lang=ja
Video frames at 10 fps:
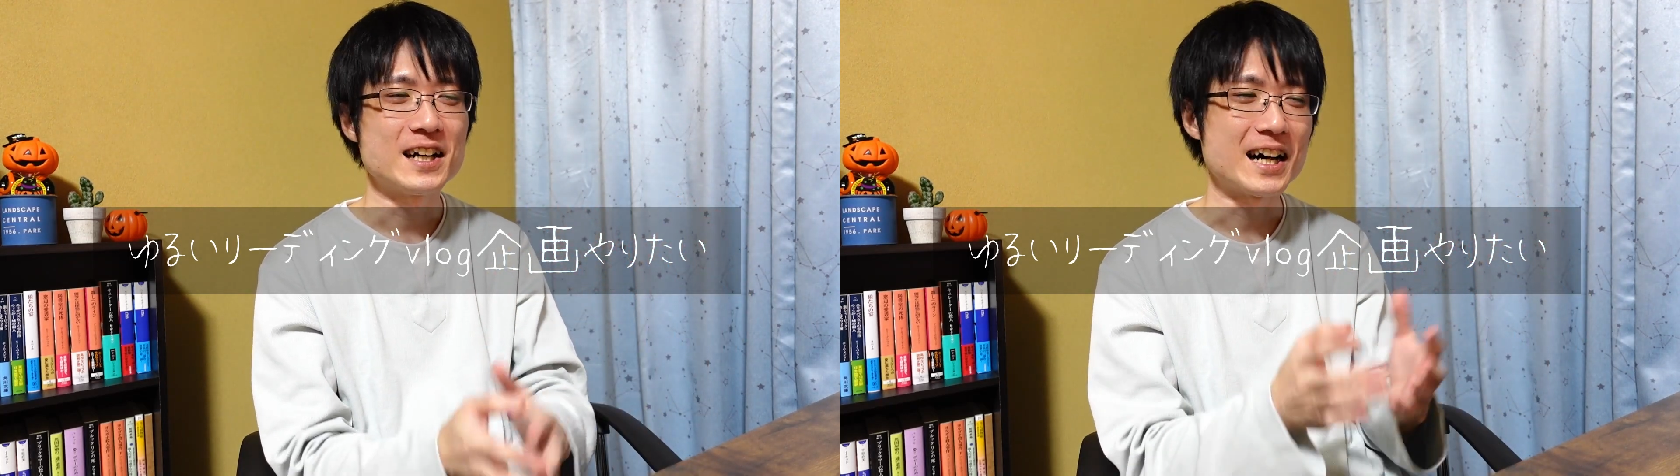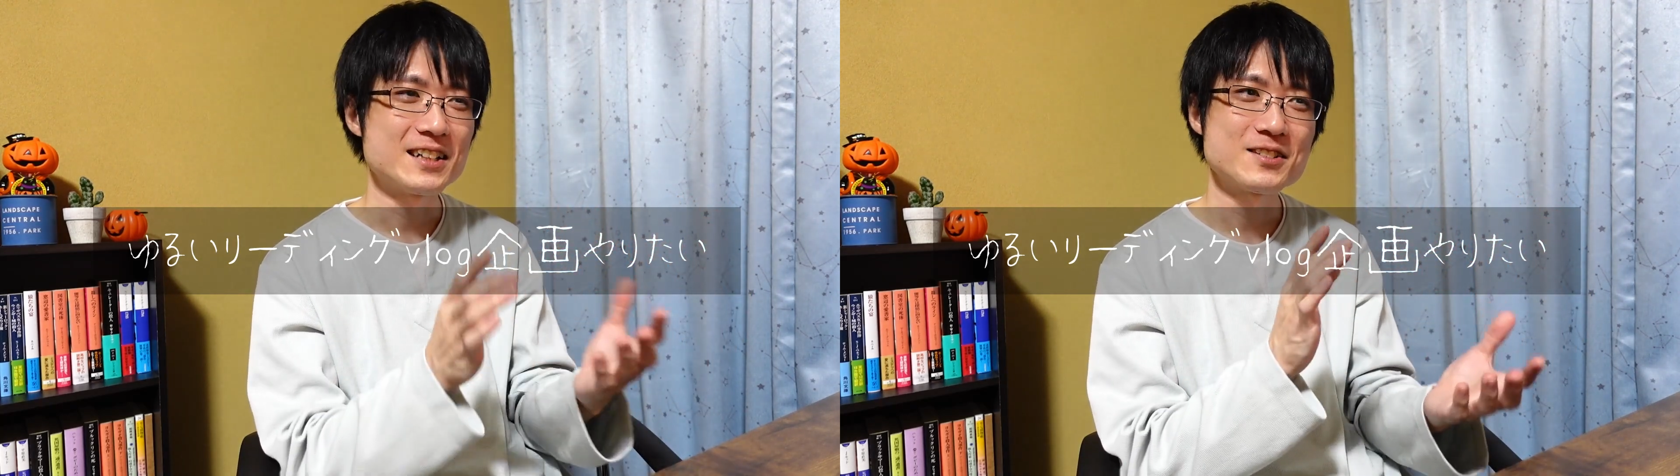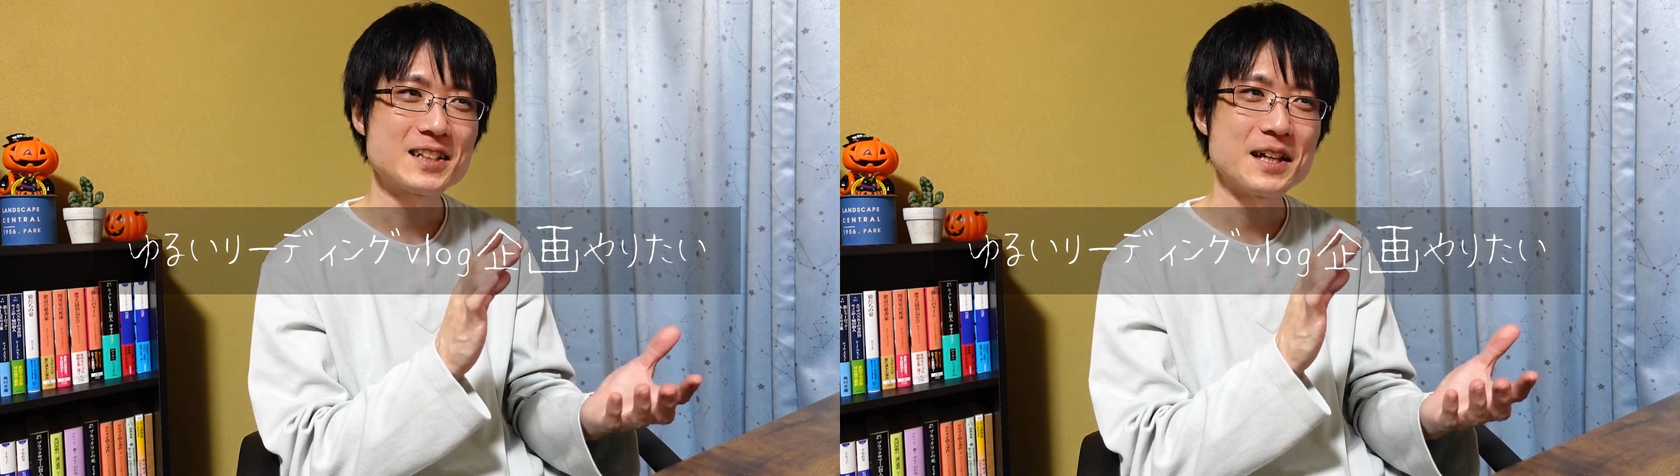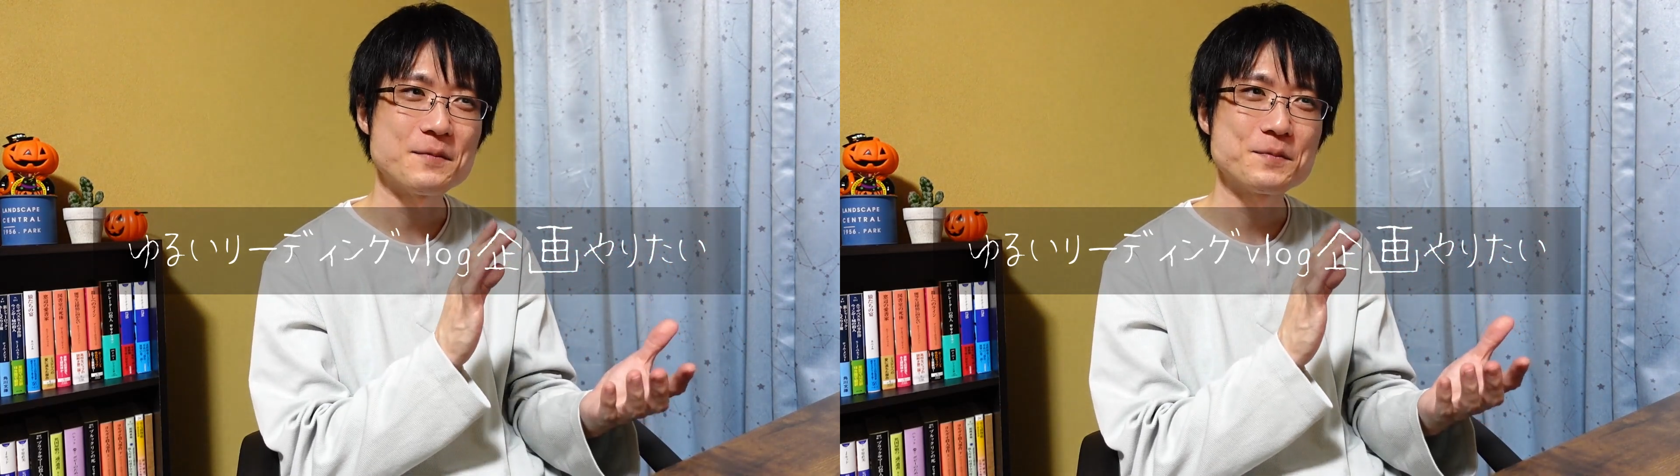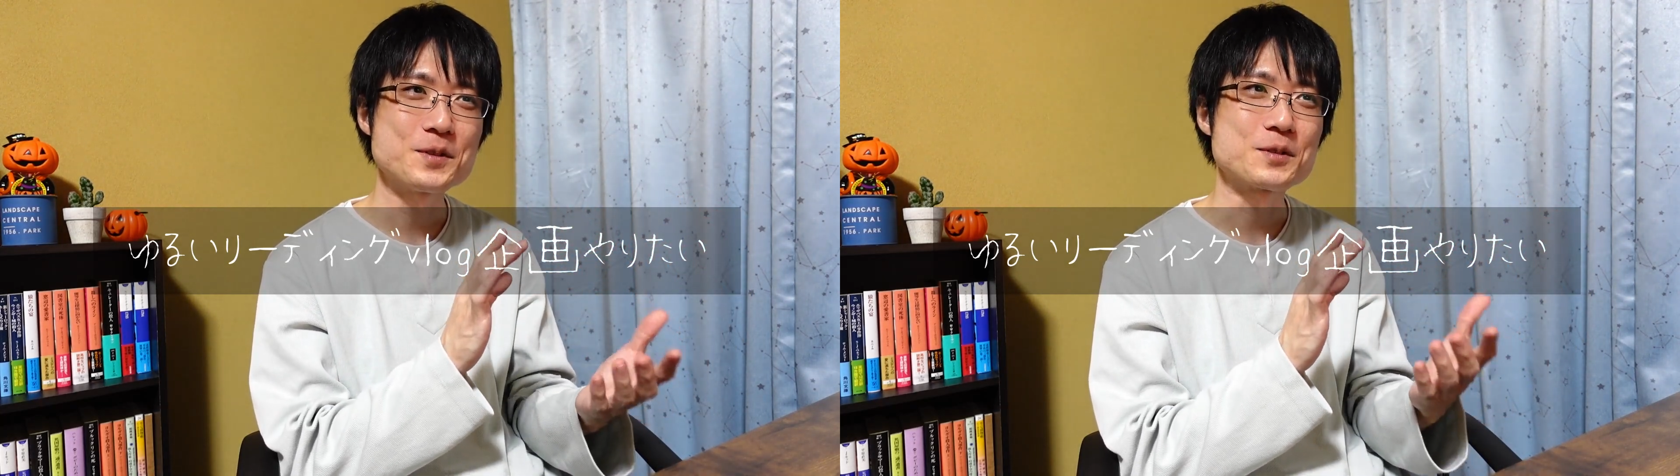あの
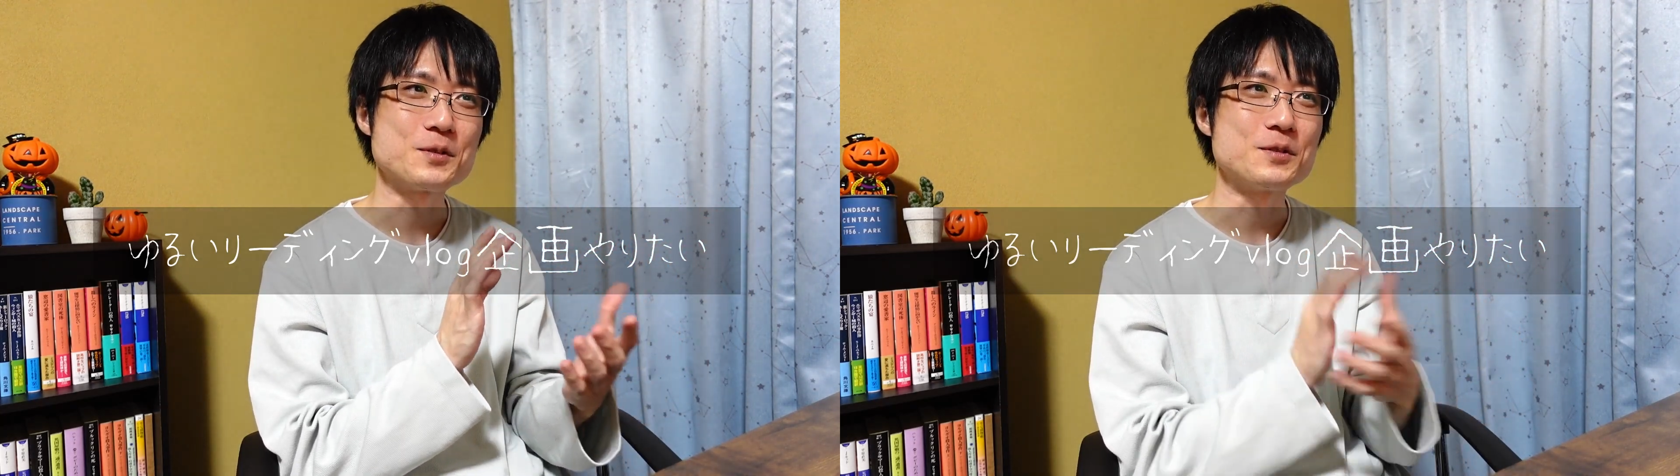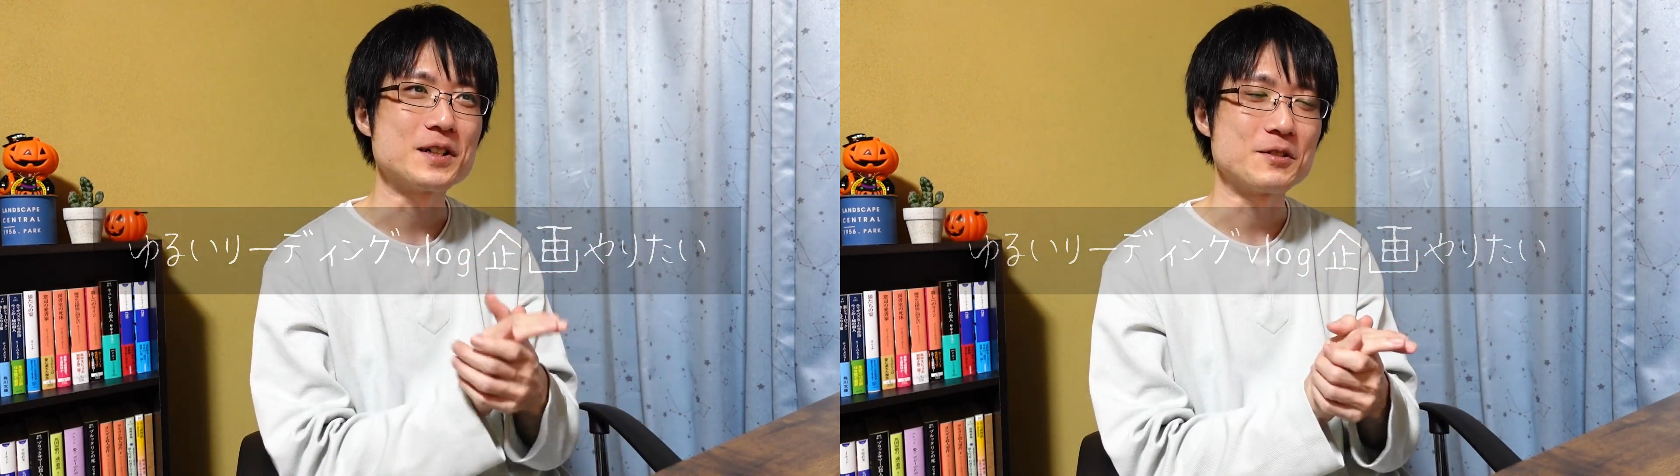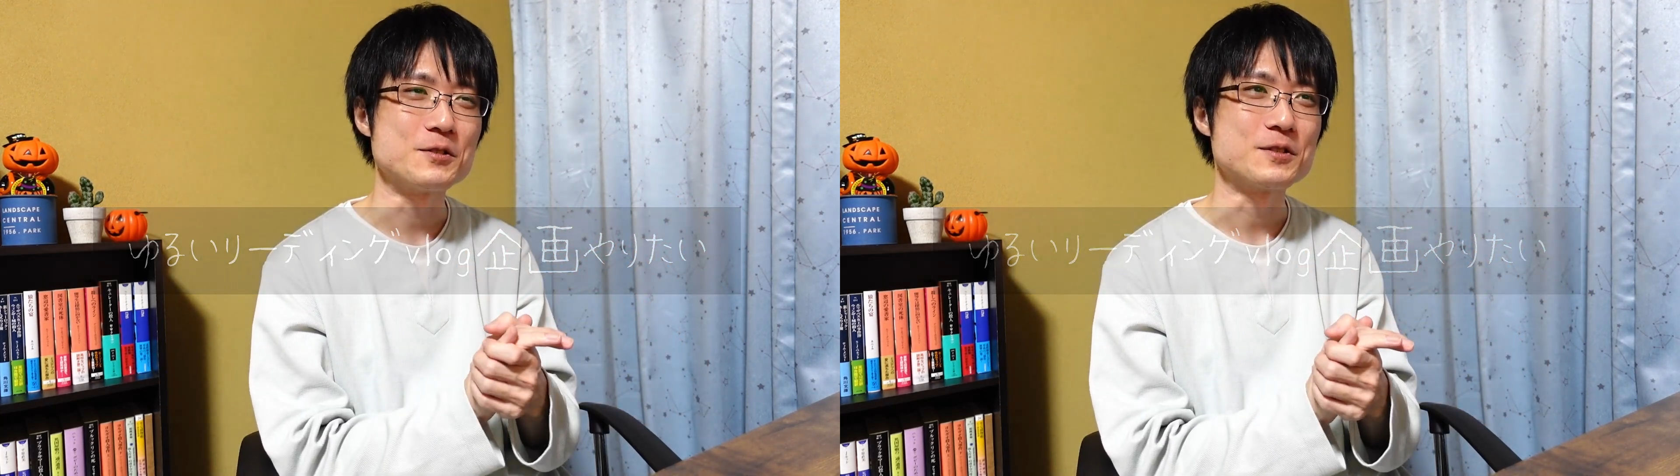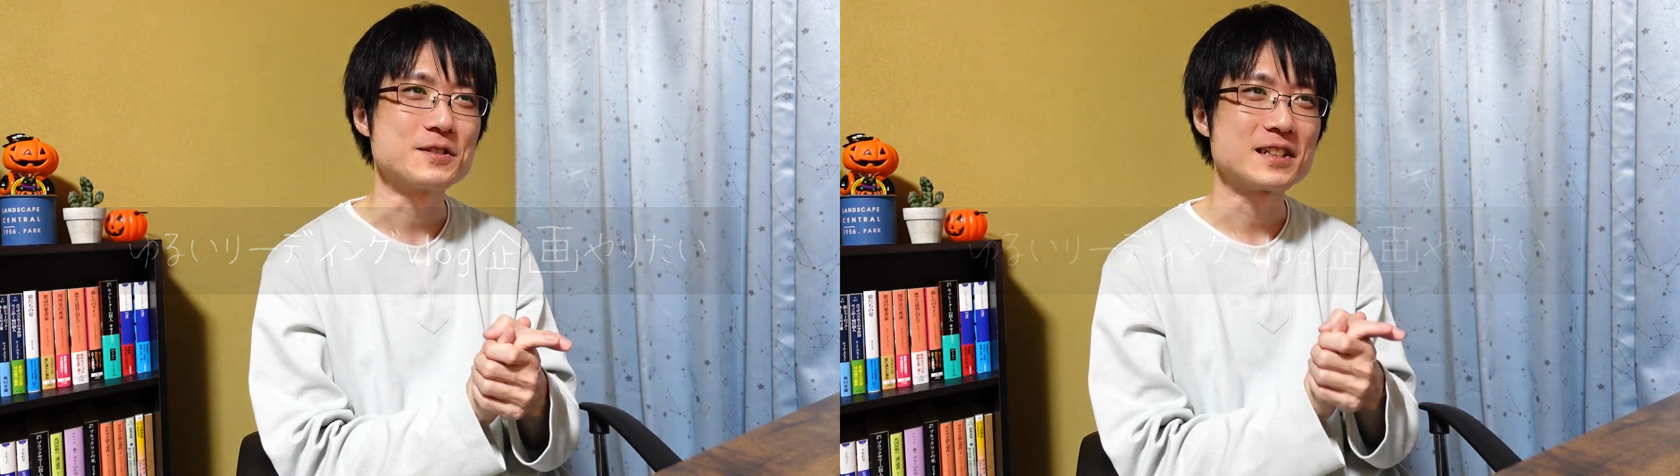タイプの動画を